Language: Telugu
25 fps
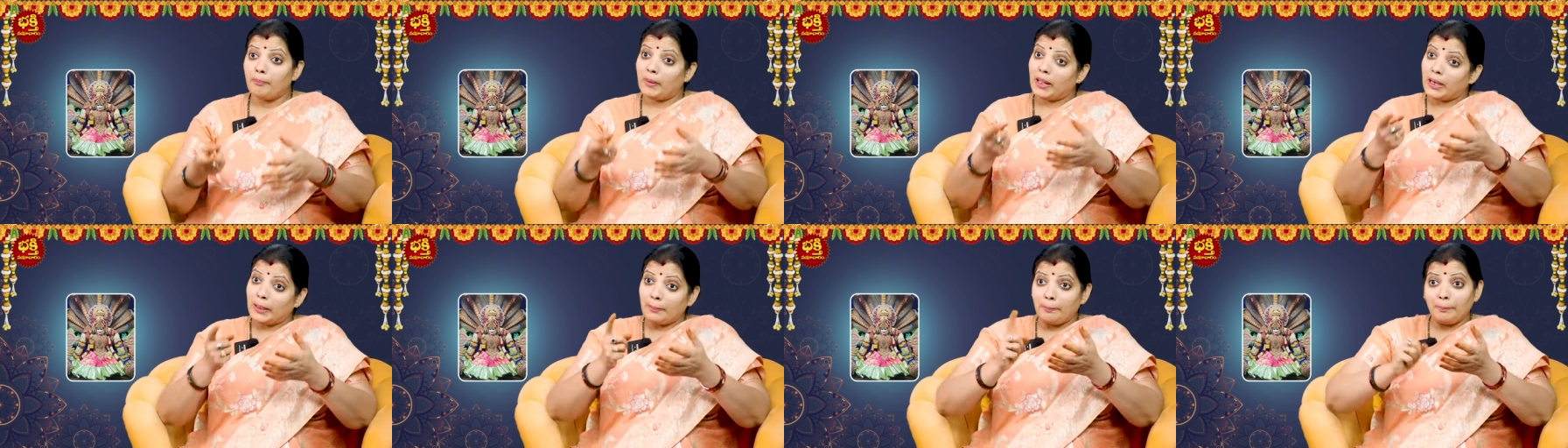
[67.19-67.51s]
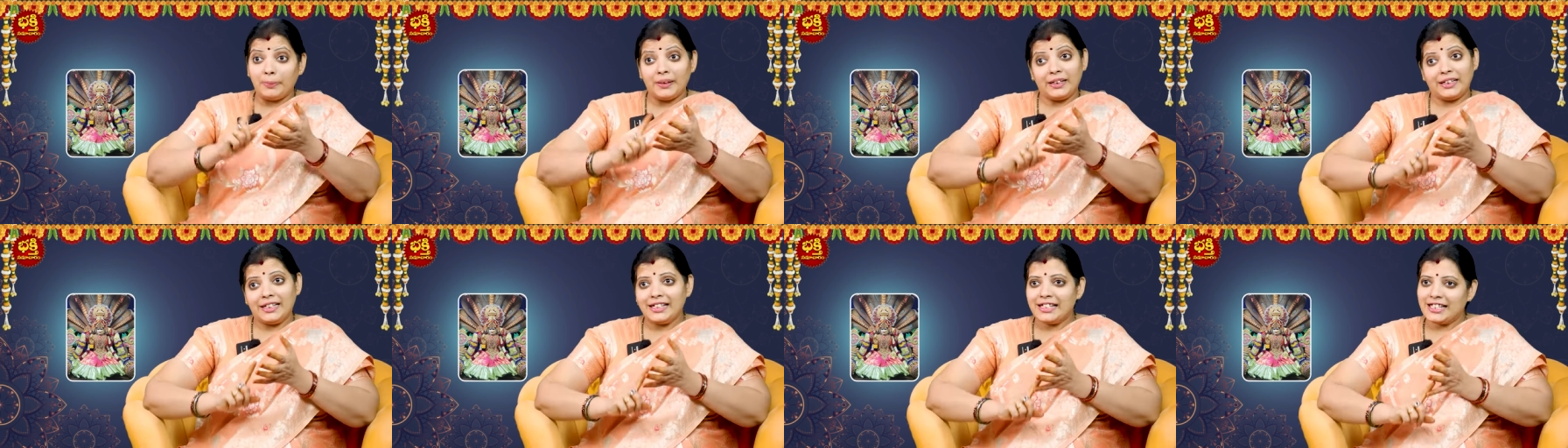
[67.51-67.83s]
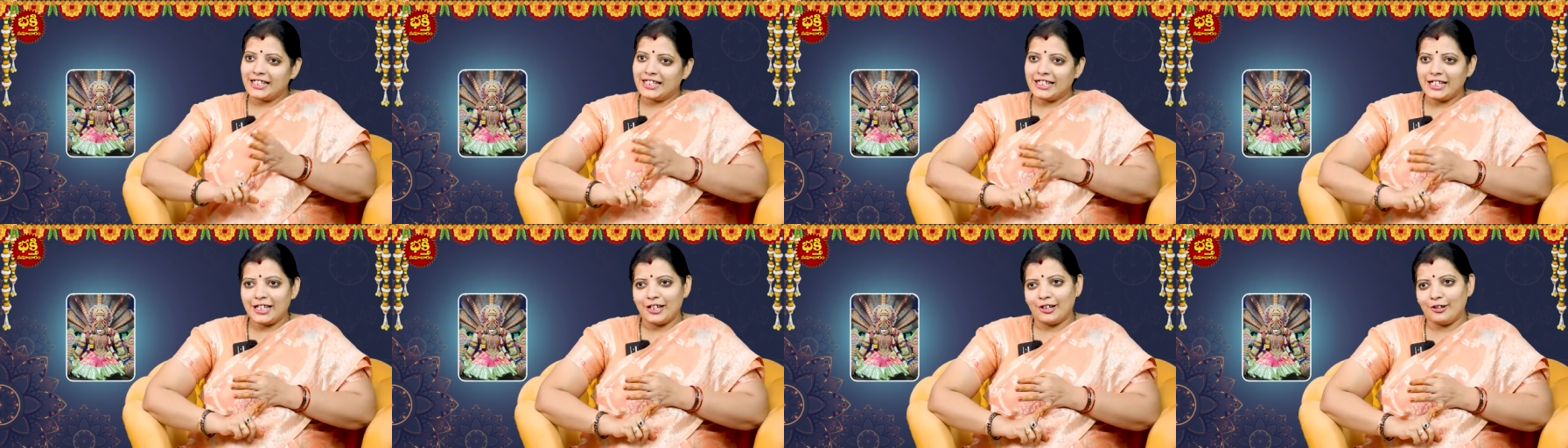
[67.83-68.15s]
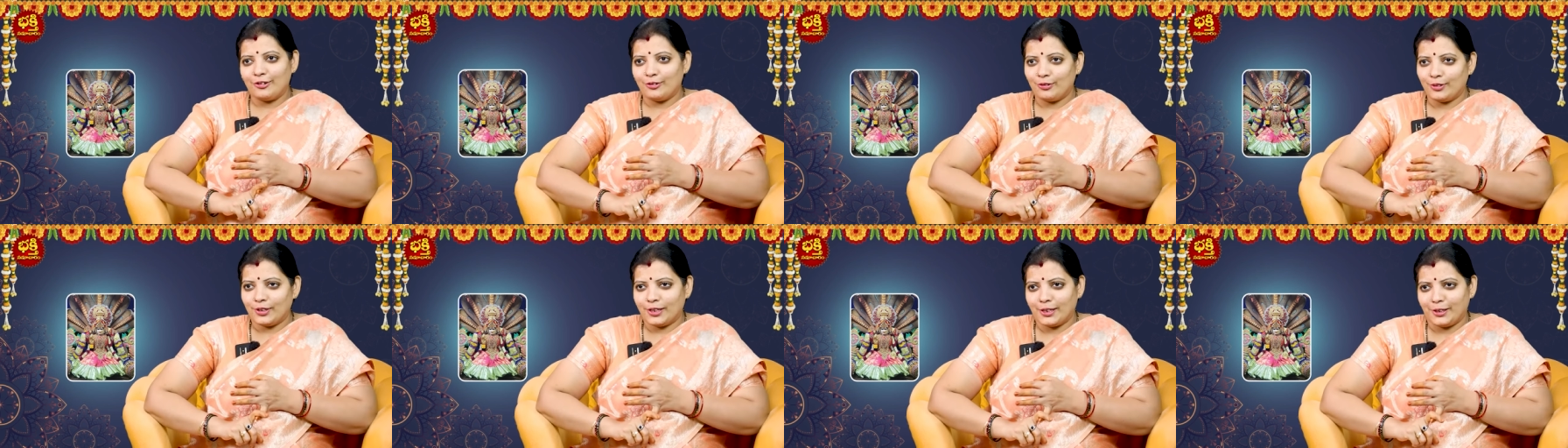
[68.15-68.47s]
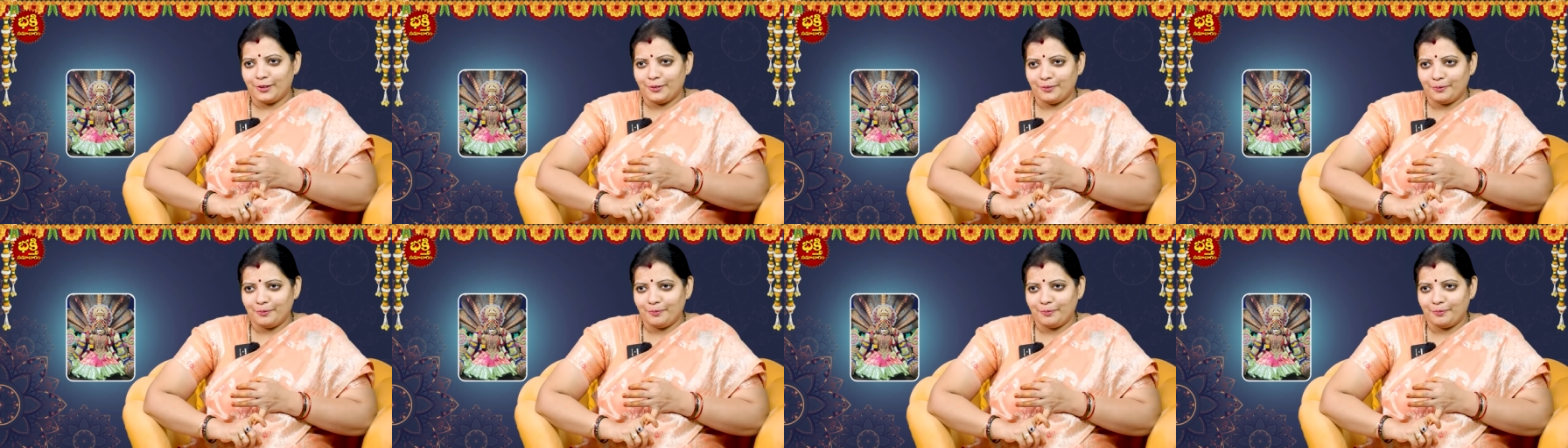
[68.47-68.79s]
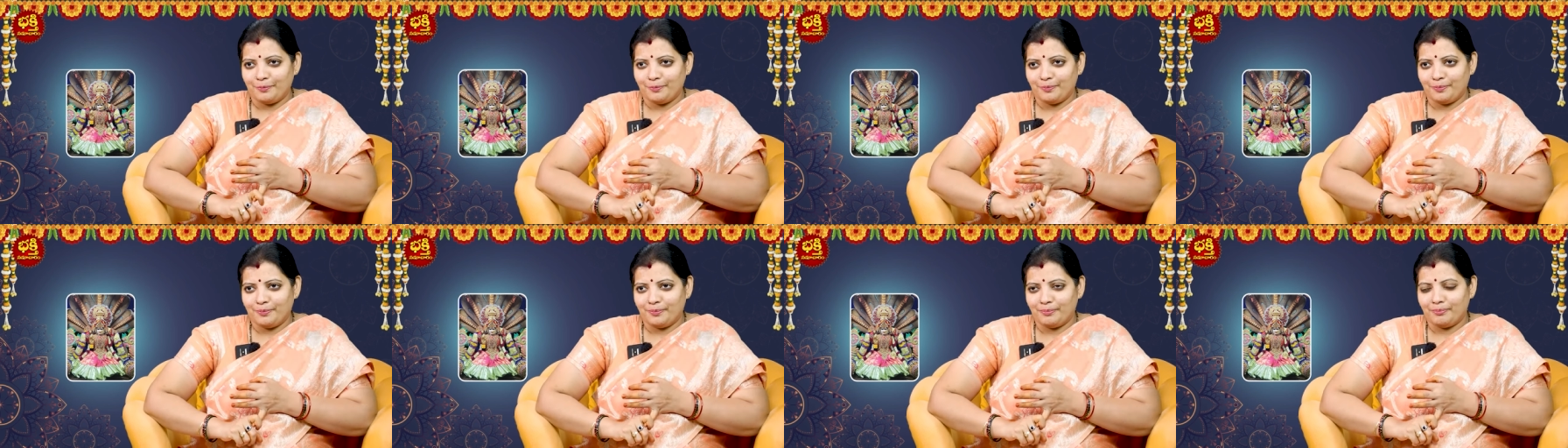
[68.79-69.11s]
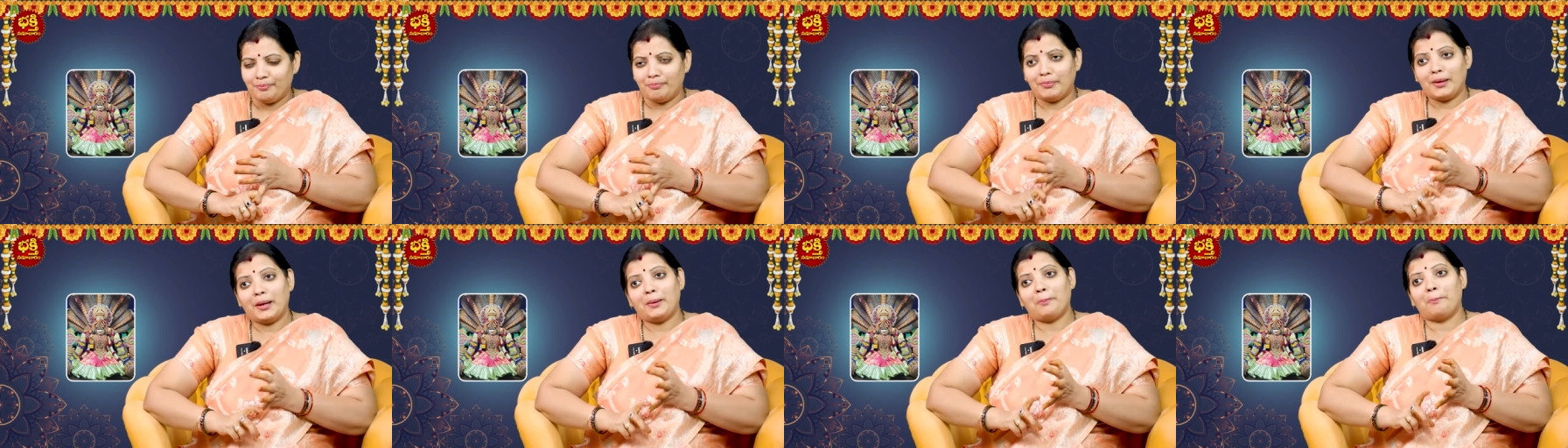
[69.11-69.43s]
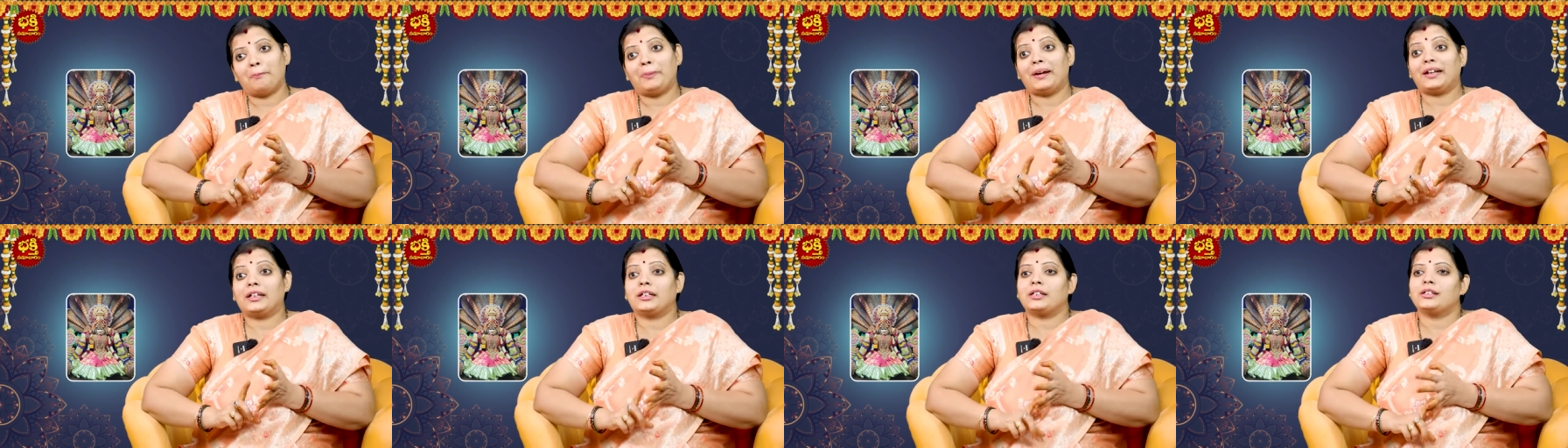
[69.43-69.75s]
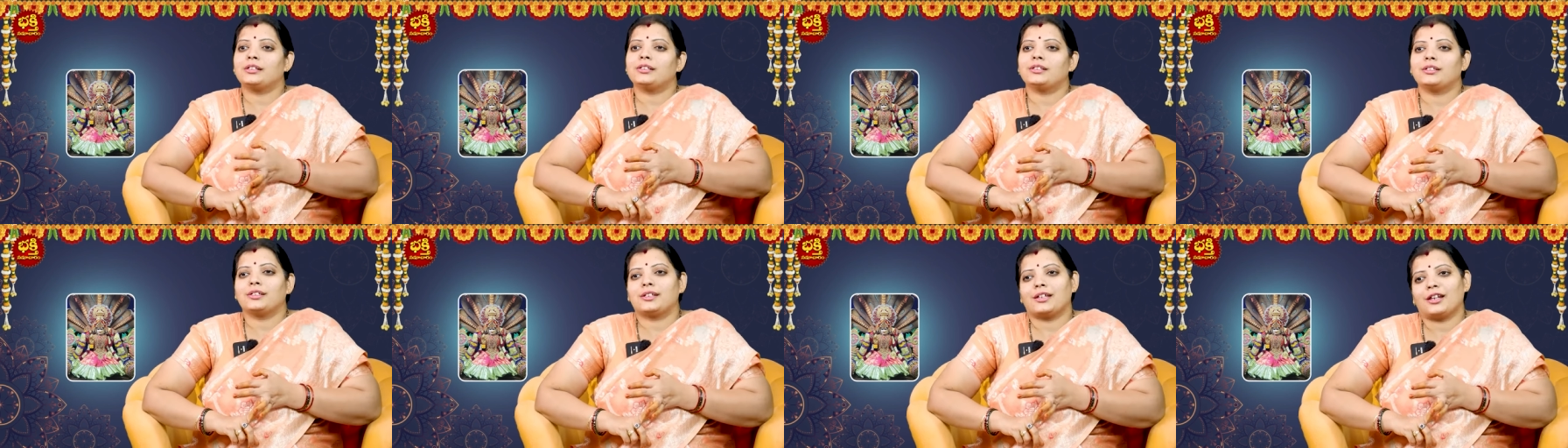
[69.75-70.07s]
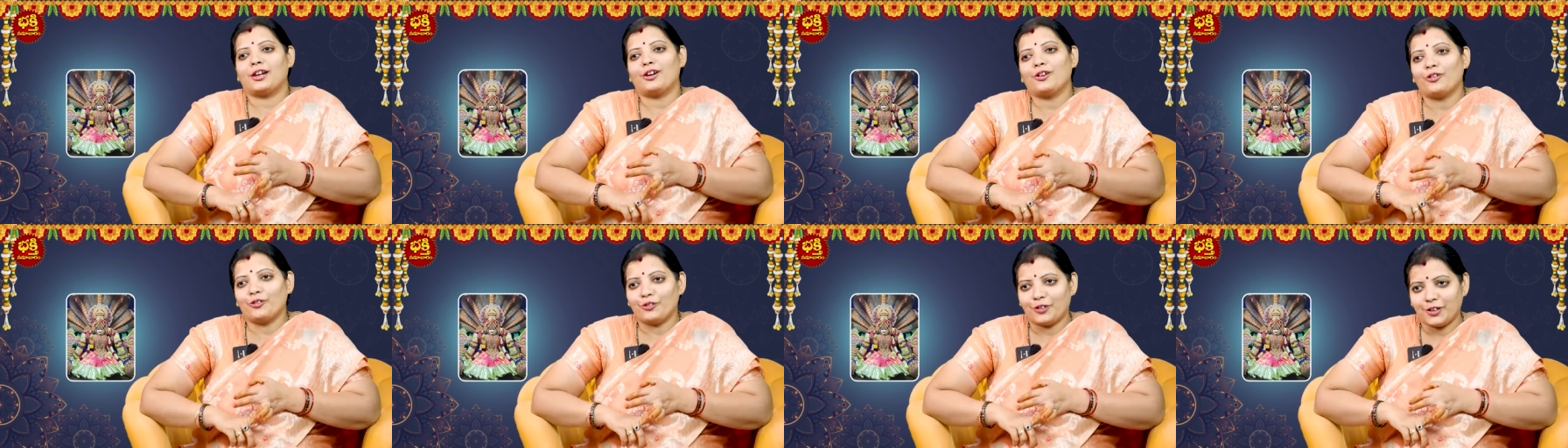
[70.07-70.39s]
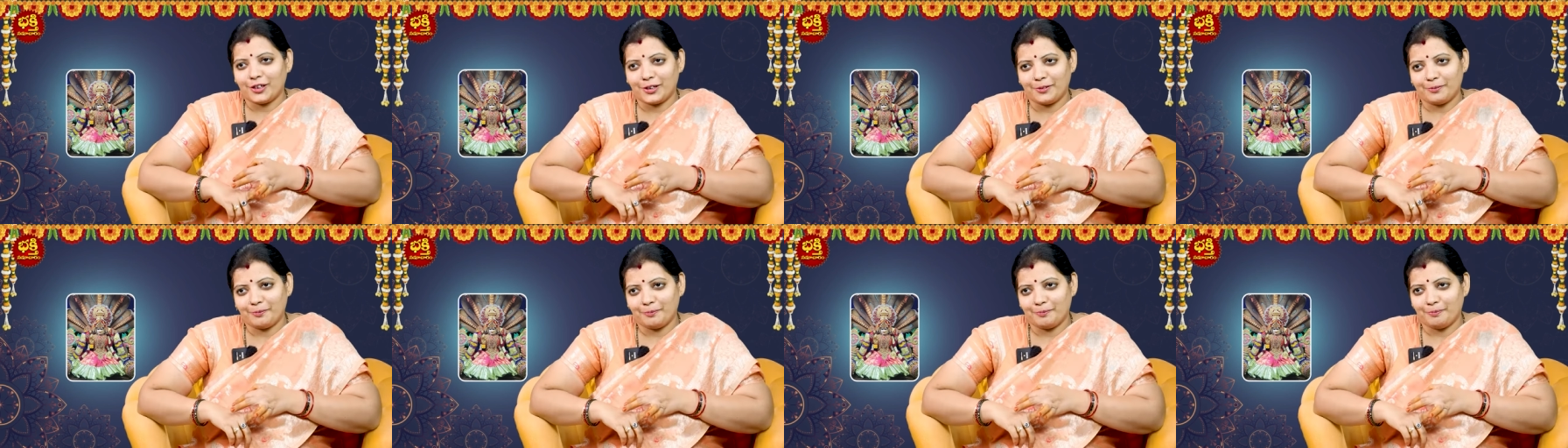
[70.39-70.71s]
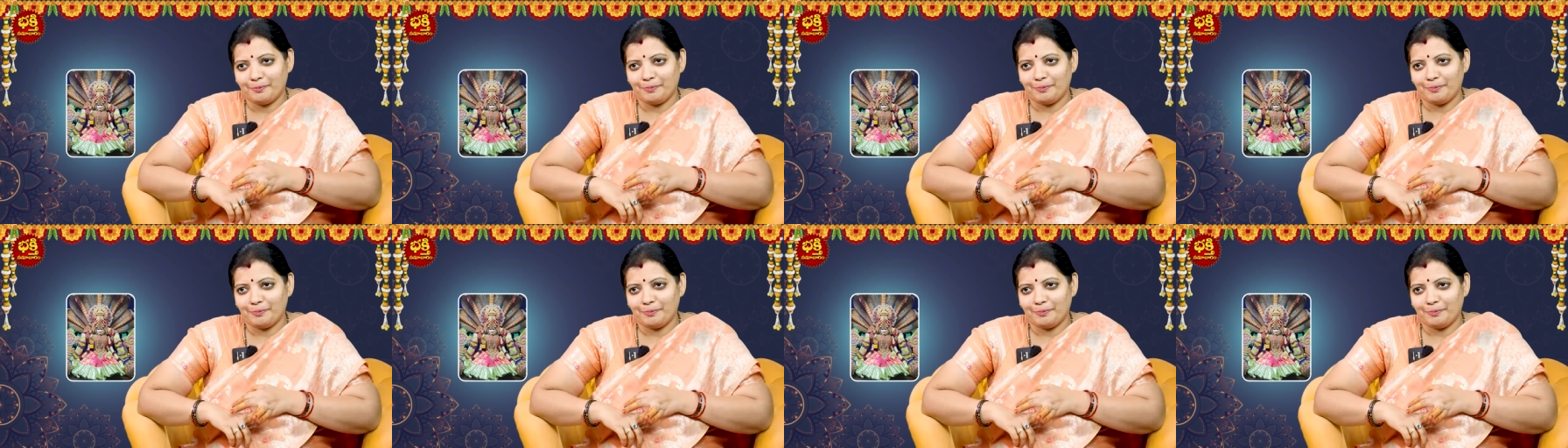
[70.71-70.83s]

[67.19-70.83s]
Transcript: మనం పెట్టిన చీరలు ఉంటాయి మనం పెట్టని చీరలు ఉంటాయి